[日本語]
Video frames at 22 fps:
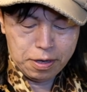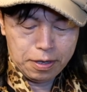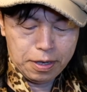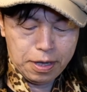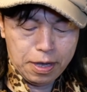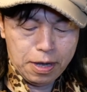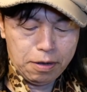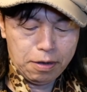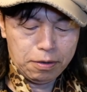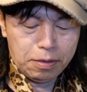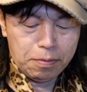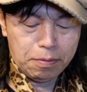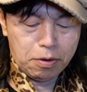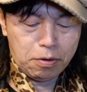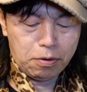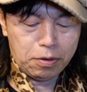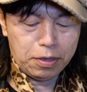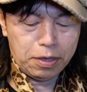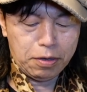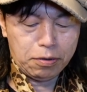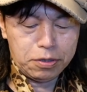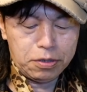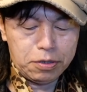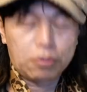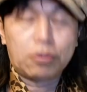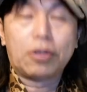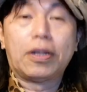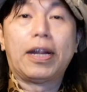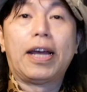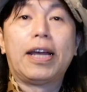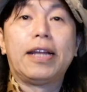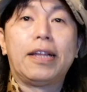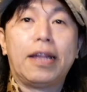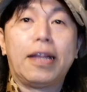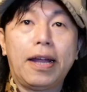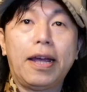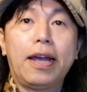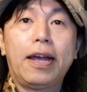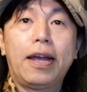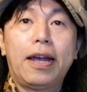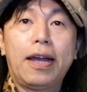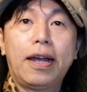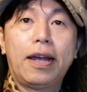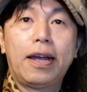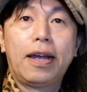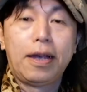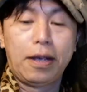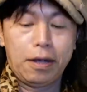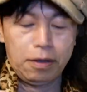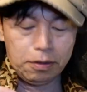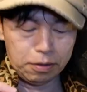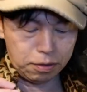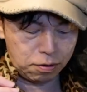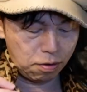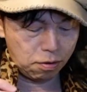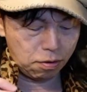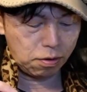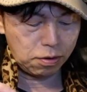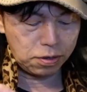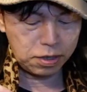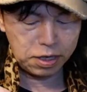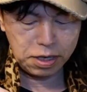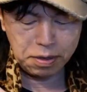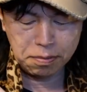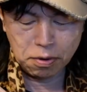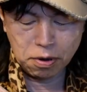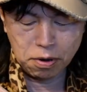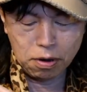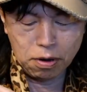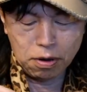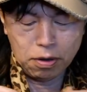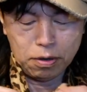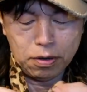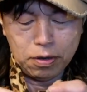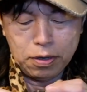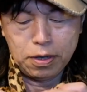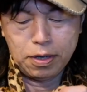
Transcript: ねでもこれで落ちることないんでねでここにも